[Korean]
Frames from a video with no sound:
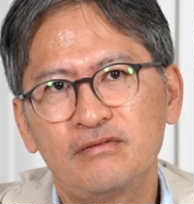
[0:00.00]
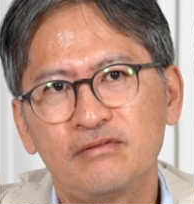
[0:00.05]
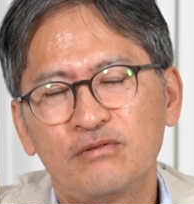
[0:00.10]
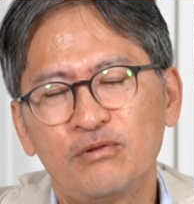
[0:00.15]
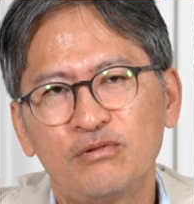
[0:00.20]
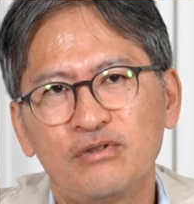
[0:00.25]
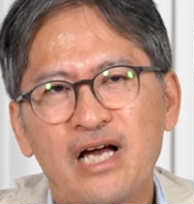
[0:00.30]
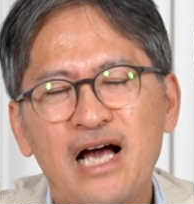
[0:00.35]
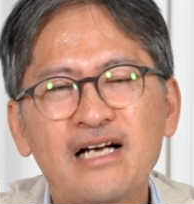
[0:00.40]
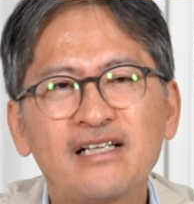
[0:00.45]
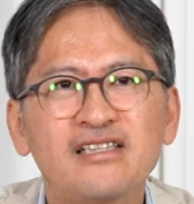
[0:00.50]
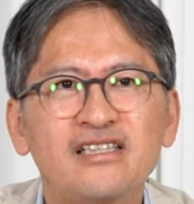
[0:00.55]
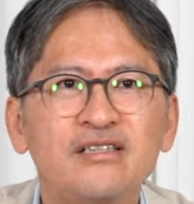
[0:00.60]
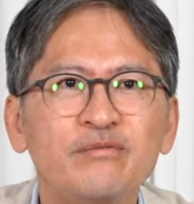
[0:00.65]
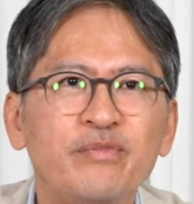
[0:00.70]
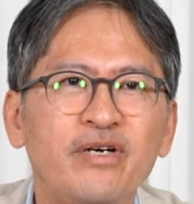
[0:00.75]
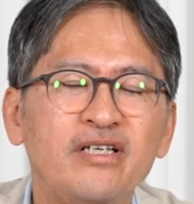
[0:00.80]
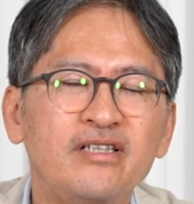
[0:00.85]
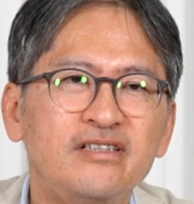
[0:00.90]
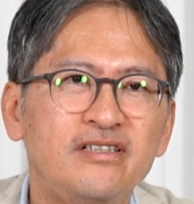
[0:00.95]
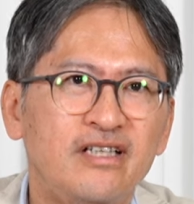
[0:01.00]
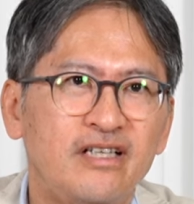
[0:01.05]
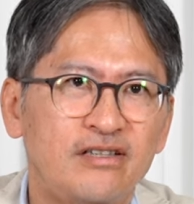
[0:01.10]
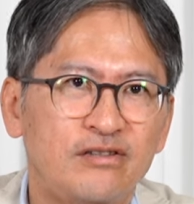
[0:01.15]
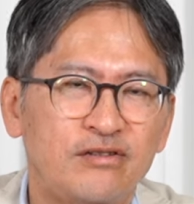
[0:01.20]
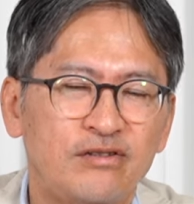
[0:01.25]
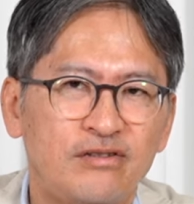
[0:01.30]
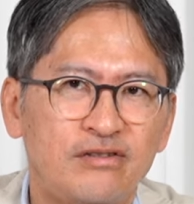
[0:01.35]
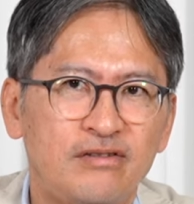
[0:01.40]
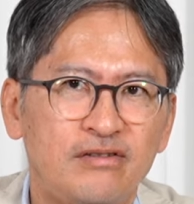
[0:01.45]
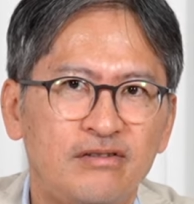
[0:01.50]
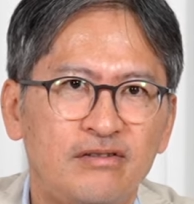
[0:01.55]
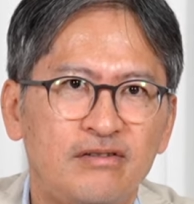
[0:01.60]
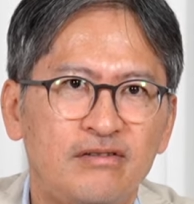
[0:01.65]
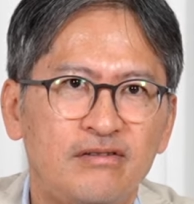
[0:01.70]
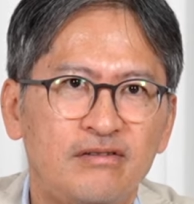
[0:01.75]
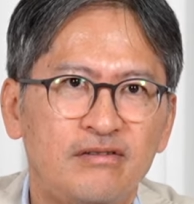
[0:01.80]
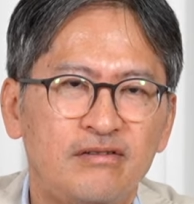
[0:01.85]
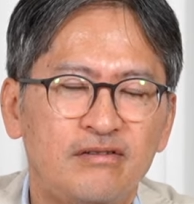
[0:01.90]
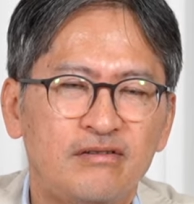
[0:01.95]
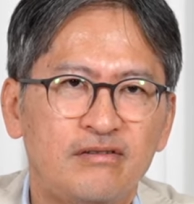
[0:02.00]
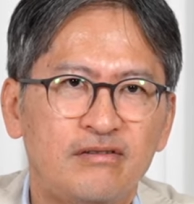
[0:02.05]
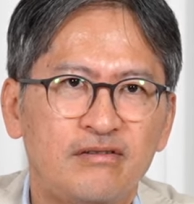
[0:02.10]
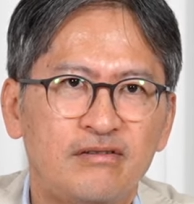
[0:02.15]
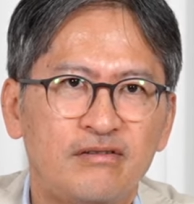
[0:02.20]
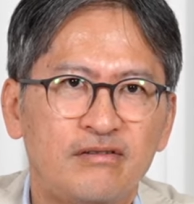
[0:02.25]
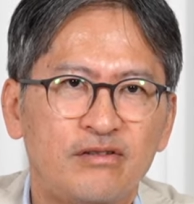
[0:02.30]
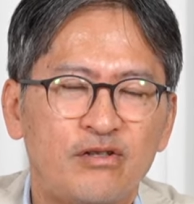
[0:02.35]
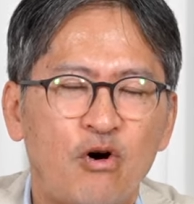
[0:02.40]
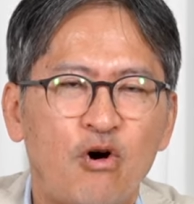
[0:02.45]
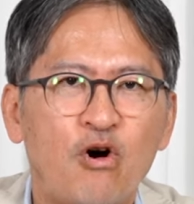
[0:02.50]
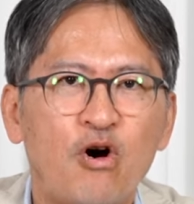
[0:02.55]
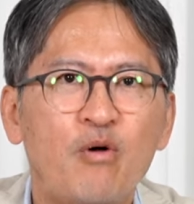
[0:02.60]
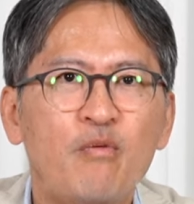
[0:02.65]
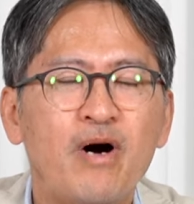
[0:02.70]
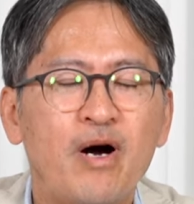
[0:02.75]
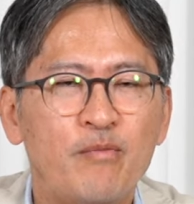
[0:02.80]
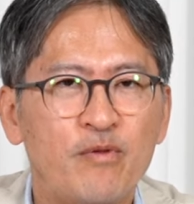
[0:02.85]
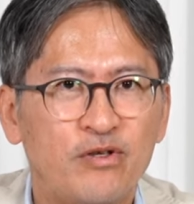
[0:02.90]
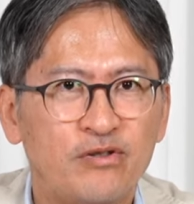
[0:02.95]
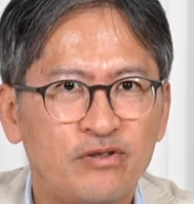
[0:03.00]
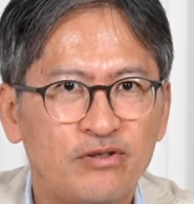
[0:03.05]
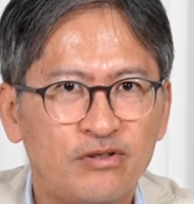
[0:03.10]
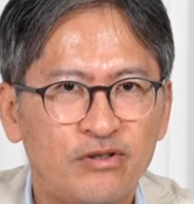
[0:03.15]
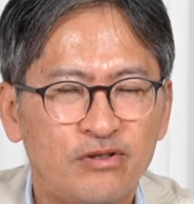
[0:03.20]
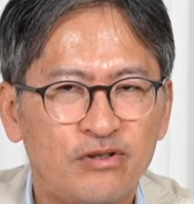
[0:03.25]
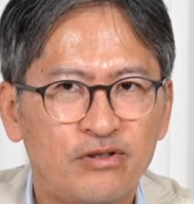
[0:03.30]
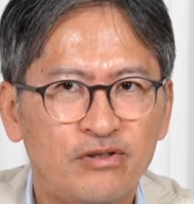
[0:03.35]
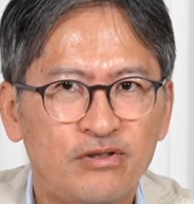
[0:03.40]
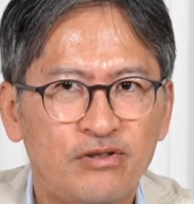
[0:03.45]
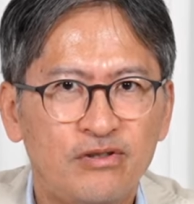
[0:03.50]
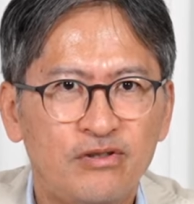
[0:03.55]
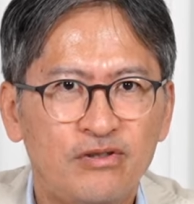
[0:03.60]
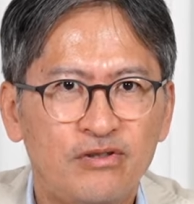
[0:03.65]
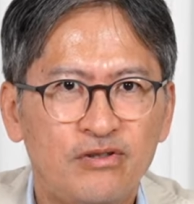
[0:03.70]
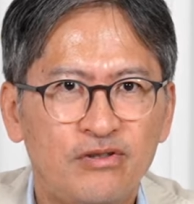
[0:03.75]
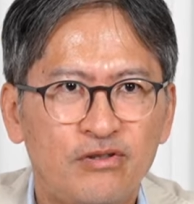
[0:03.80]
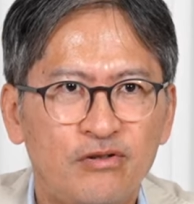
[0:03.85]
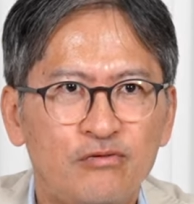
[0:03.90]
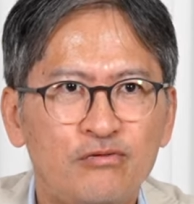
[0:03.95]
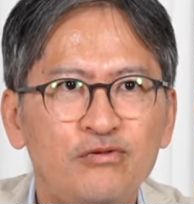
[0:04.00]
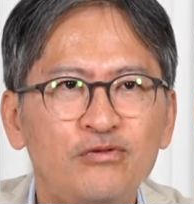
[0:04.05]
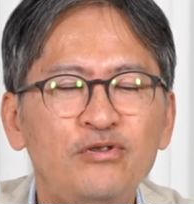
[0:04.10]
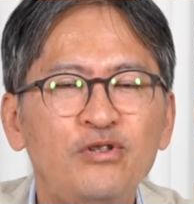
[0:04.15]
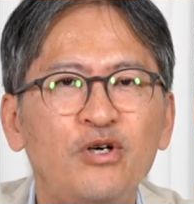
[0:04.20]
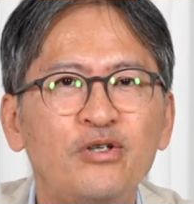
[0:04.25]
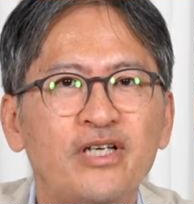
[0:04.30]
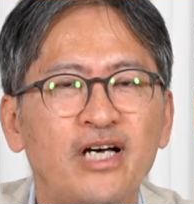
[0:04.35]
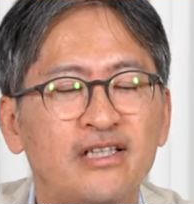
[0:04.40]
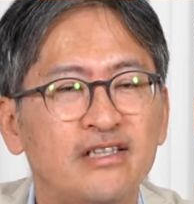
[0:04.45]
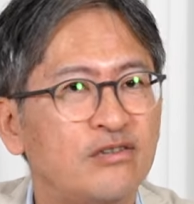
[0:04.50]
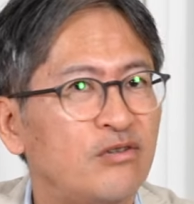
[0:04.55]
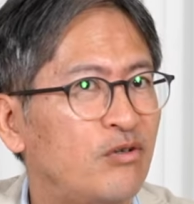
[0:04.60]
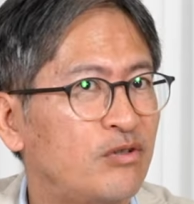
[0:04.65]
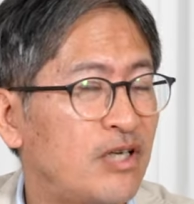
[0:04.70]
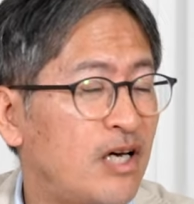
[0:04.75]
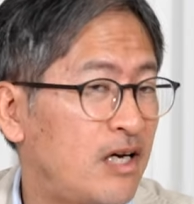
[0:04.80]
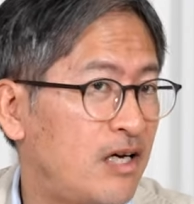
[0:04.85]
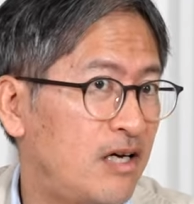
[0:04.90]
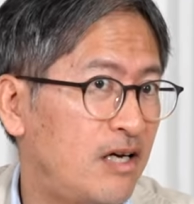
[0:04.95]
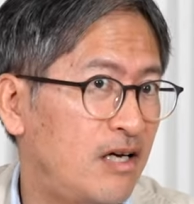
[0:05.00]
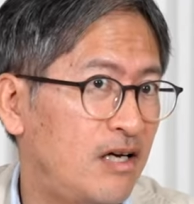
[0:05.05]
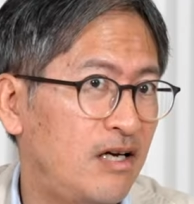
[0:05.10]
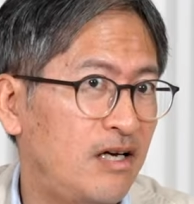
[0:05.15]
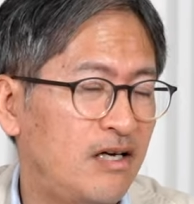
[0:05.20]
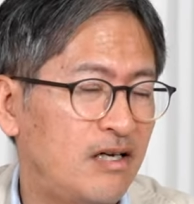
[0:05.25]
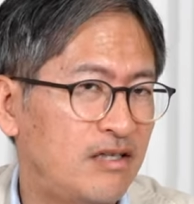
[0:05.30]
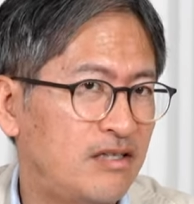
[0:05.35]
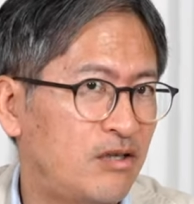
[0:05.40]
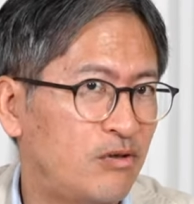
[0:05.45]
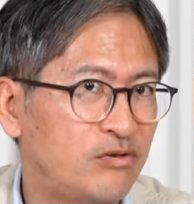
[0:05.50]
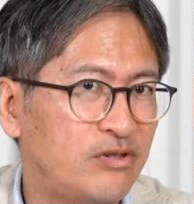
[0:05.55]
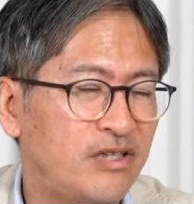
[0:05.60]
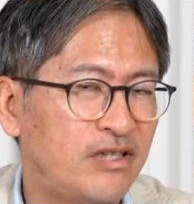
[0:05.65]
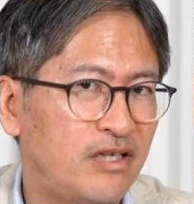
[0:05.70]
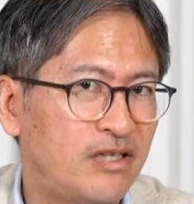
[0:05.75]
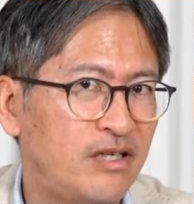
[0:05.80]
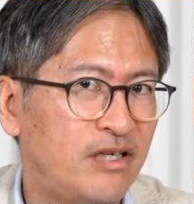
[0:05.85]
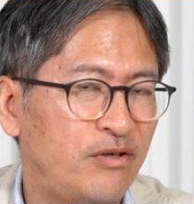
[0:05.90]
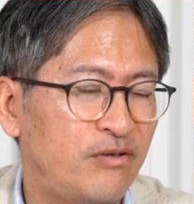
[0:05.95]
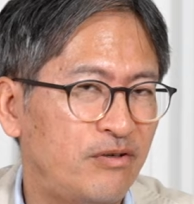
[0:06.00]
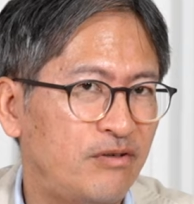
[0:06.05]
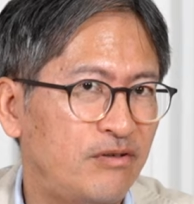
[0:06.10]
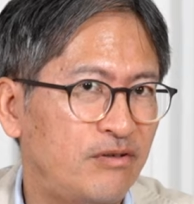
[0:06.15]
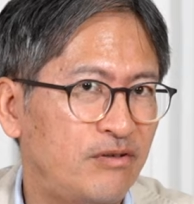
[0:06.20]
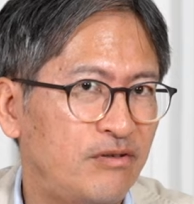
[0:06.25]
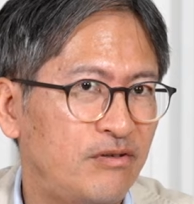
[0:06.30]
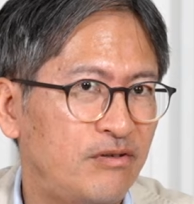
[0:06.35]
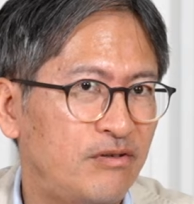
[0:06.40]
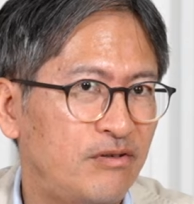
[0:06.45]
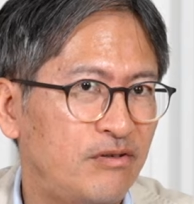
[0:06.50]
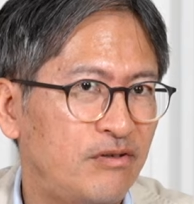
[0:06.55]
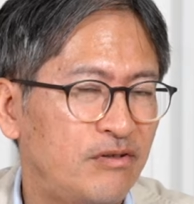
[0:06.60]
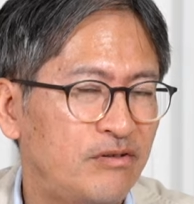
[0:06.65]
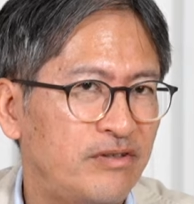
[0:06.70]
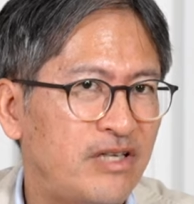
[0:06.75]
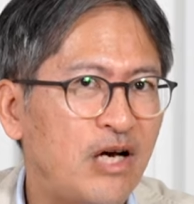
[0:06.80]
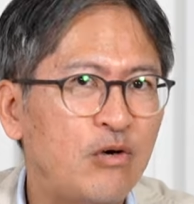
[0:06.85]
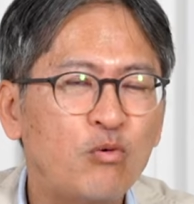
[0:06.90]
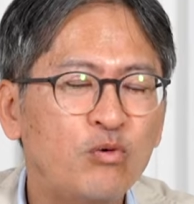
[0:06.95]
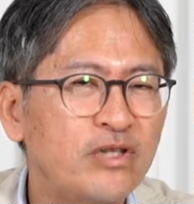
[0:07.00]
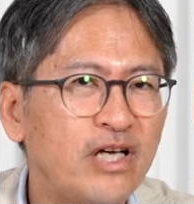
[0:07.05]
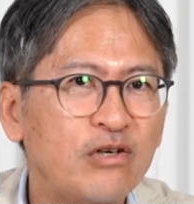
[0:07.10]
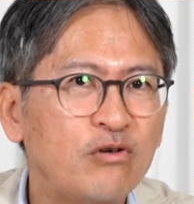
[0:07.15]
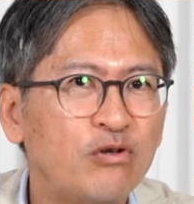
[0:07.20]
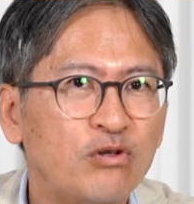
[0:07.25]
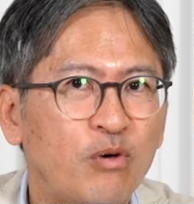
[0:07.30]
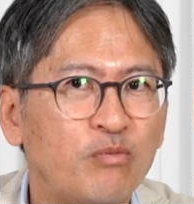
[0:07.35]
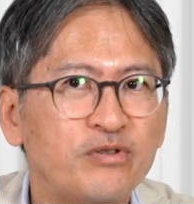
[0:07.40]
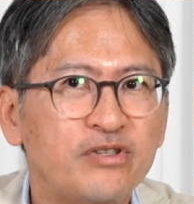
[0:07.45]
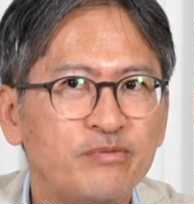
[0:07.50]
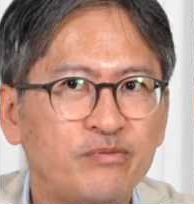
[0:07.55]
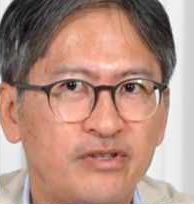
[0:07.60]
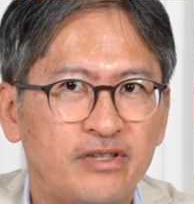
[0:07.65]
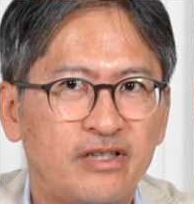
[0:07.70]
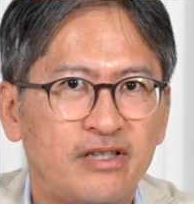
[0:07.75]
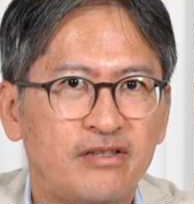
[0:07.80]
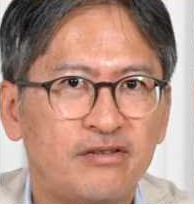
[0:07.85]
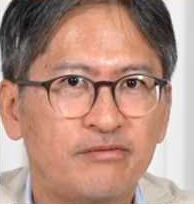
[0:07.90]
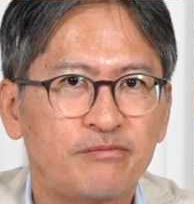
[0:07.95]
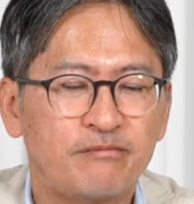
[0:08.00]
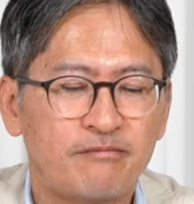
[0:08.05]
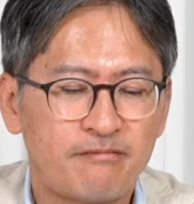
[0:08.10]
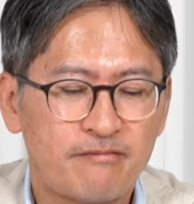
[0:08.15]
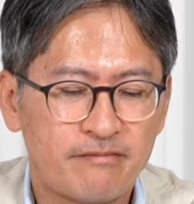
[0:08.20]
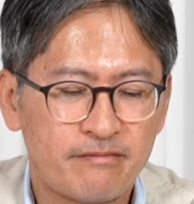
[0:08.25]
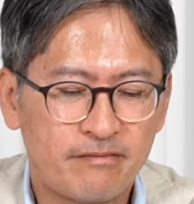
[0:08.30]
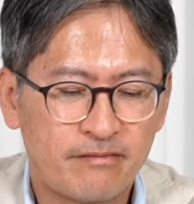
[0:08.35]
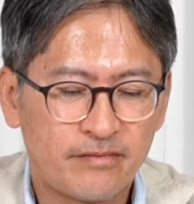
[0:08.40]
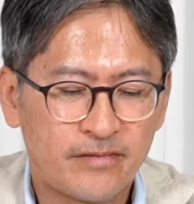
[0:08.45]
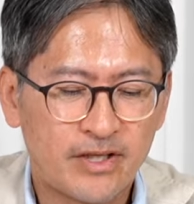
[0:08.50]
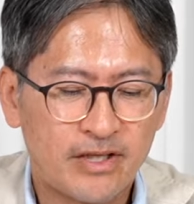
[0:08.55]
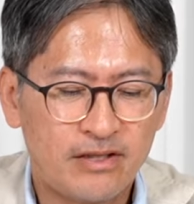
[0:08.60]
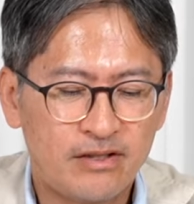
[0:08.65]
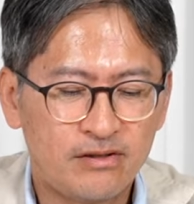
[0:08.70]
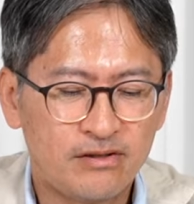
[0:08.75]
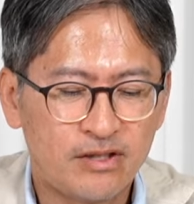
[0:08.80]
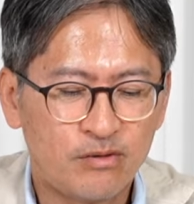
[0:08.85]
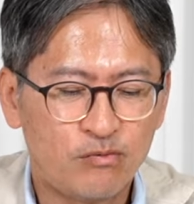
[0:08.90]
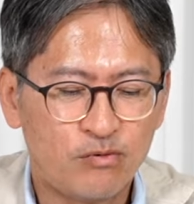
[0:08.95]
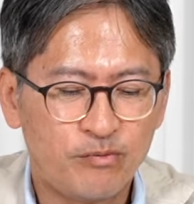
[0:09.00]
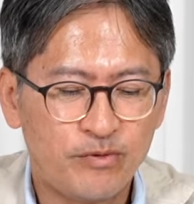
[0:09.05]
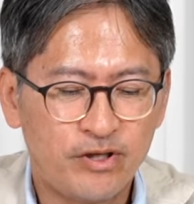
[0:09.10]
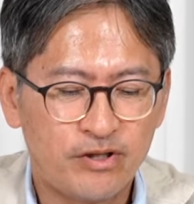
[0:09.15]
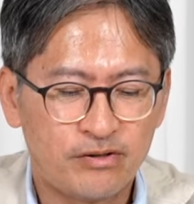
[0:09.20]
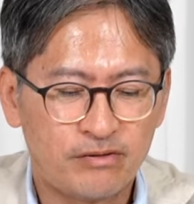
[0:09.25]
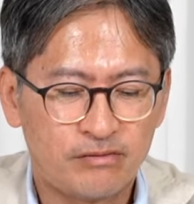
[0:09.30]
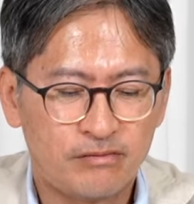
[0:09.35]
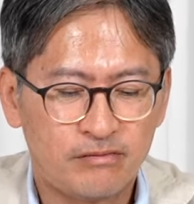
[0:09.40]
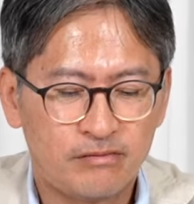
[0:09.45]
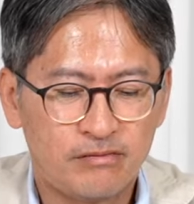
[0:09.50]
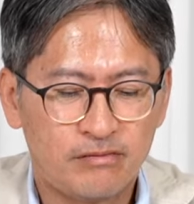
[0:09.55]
그건 학습에 의해서 경험하면서 훈련하는 거다라고 생각해요. 타고난 건 없습니다. 그러다 보면